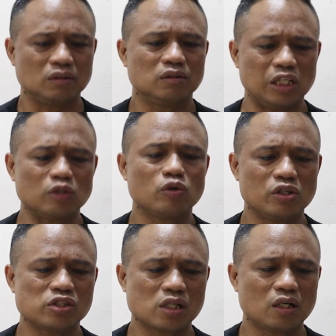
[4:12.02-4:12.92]
dito
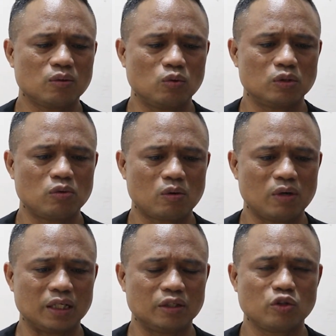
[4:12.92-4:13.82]
yan sa World
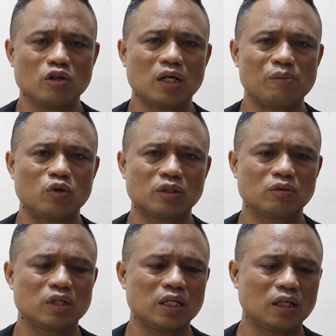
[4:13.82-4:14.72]
War I. Ito yung
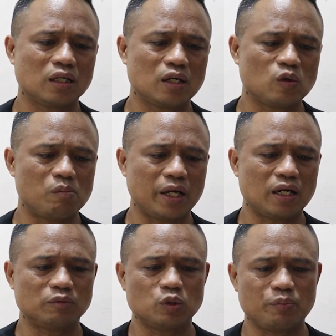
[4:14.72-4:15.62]
laboratory ng uh, combined
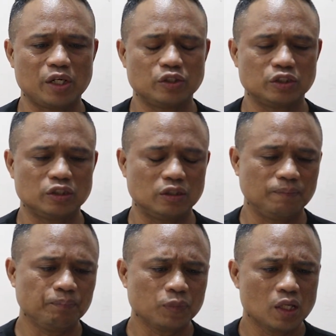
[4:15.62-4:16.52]
arms operations na
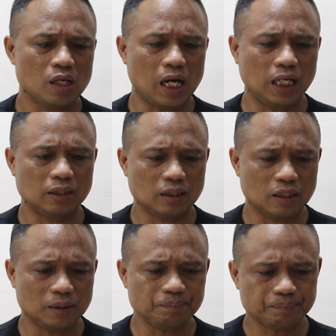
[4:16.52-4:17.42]
at
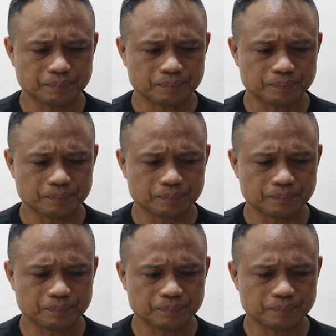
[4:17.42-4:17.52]
uh,